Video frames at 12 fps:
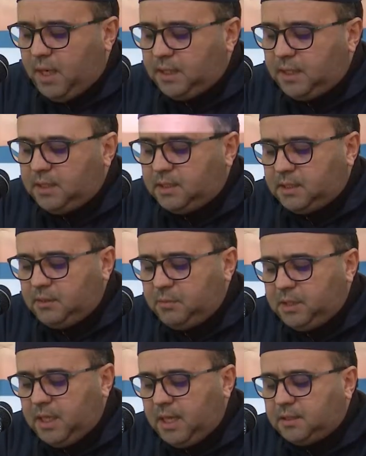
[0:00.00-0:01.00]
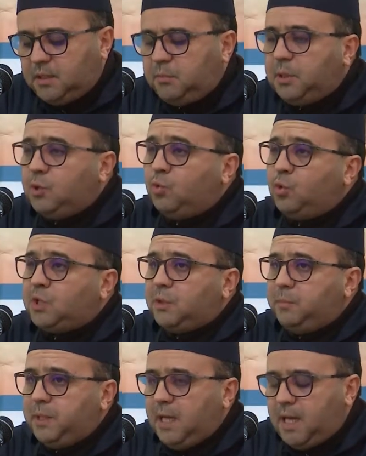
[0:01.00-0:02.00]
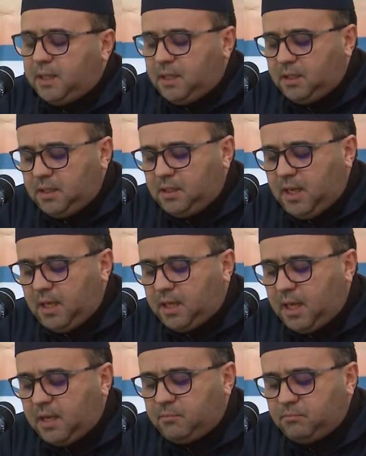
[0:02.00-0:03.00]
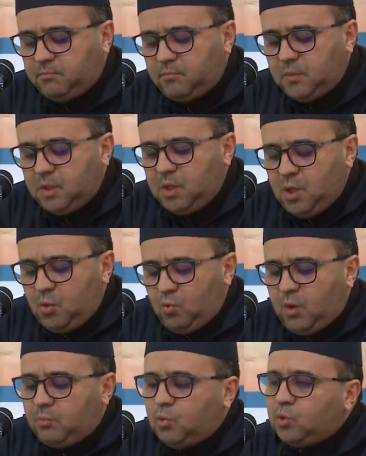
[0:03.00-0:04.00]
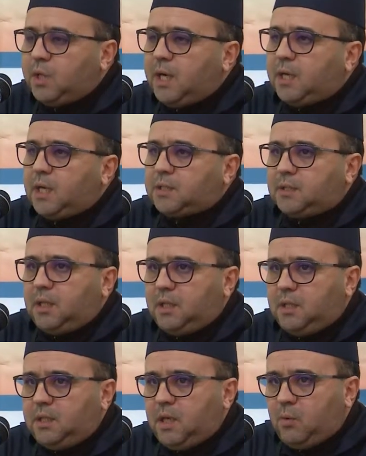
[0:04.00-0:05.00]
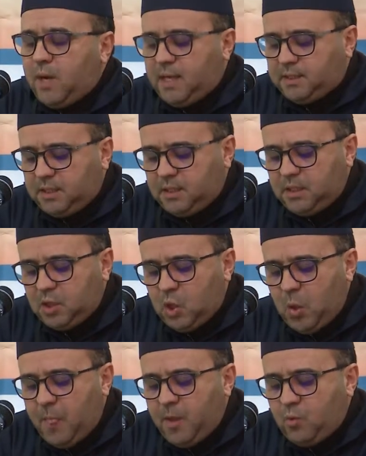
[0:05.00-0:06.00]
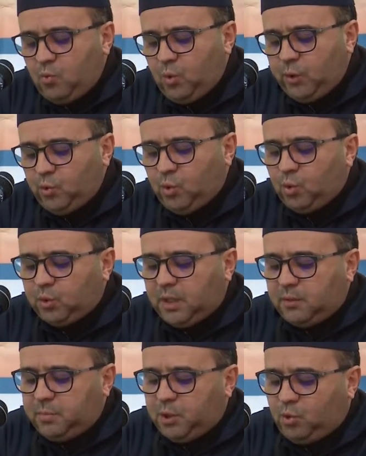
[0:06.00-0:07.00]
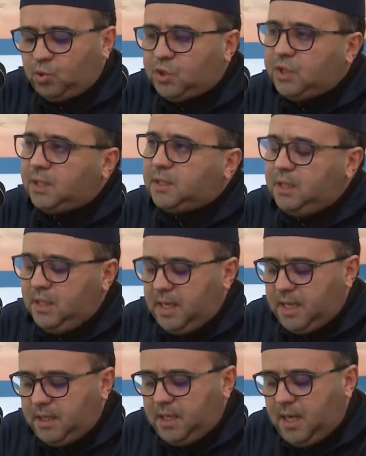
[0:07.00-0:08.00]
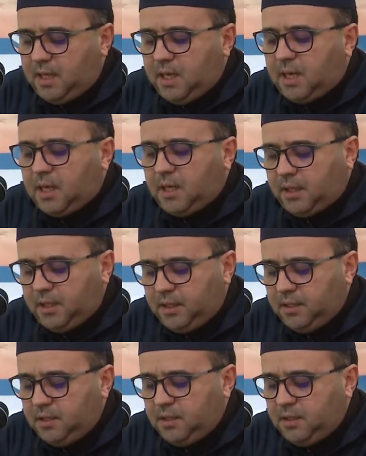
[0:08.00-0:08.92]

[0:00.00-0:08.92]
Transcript: على الاستمداد منه تبيانا للأحكام ومدارجة للنوازل ونهوضا بحجة الله على خلقه